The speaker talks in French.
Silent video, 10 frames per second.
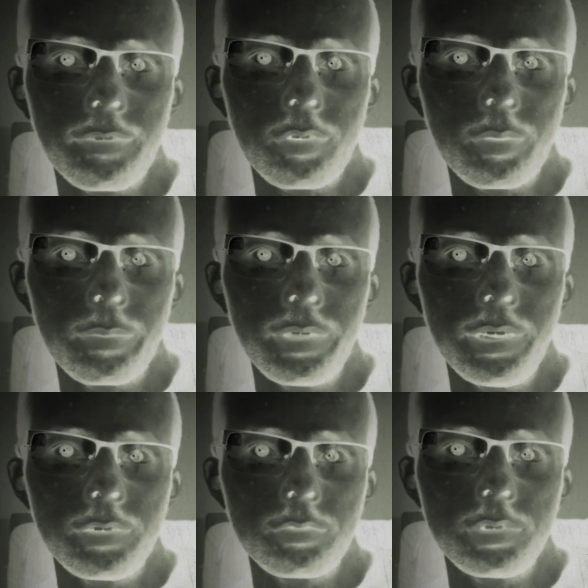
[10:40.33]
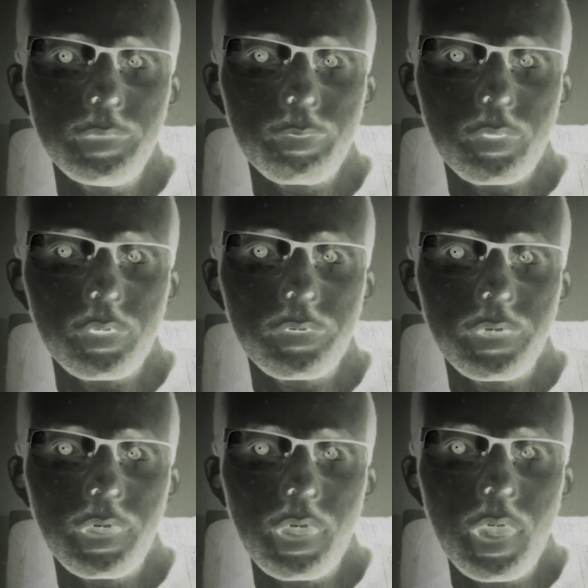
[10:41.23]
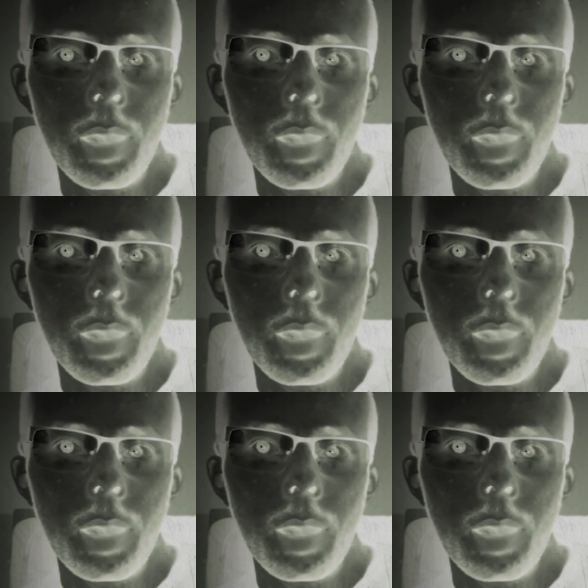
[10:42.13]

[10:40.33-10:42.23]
d'avoir emmené les outils pour creuser.